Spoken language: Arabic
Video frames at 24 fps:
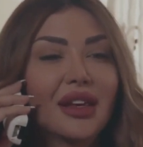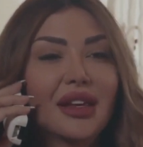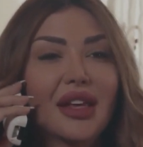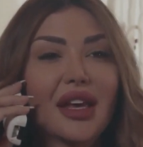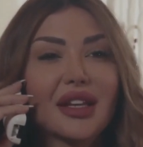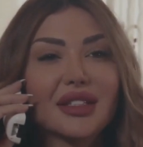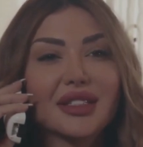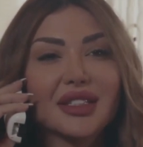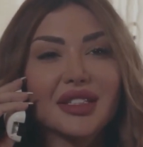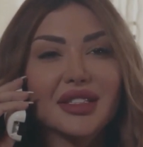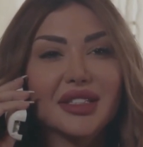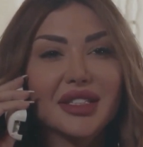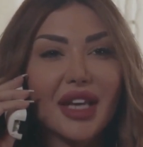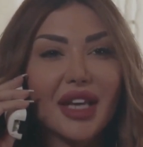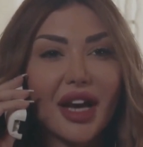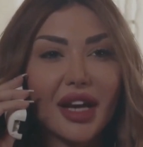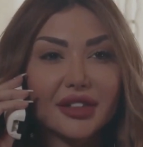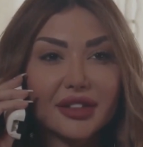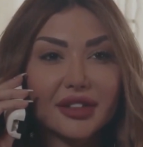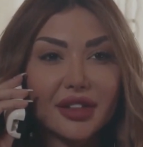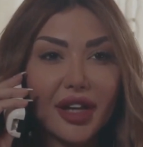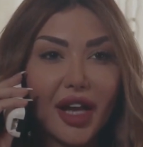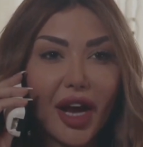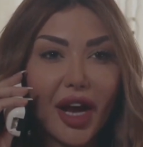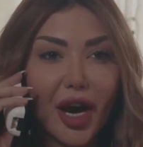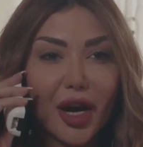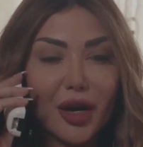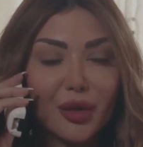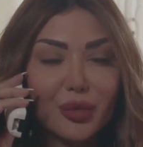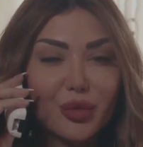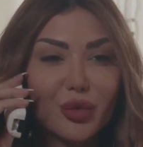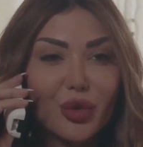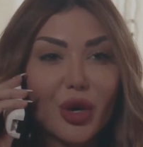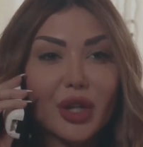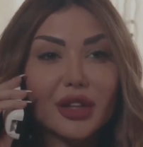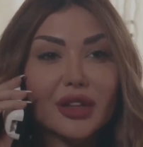يا ستي هاد طلع
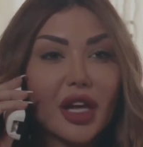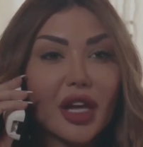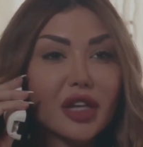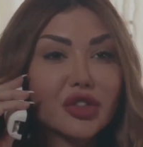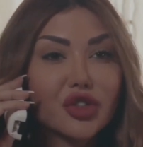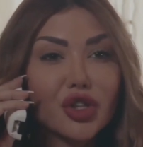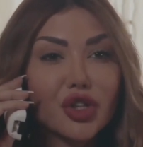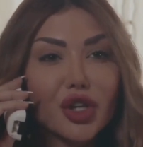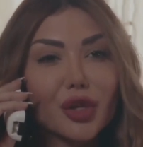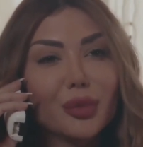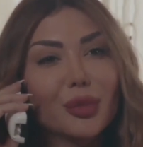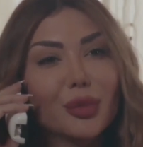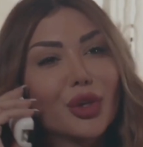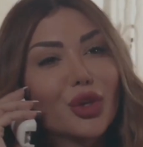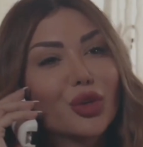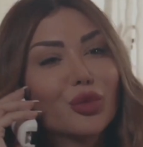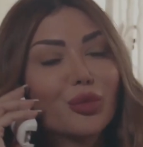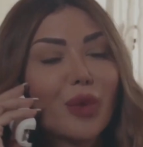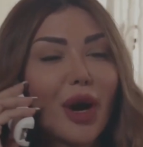ابوها تاجر كبير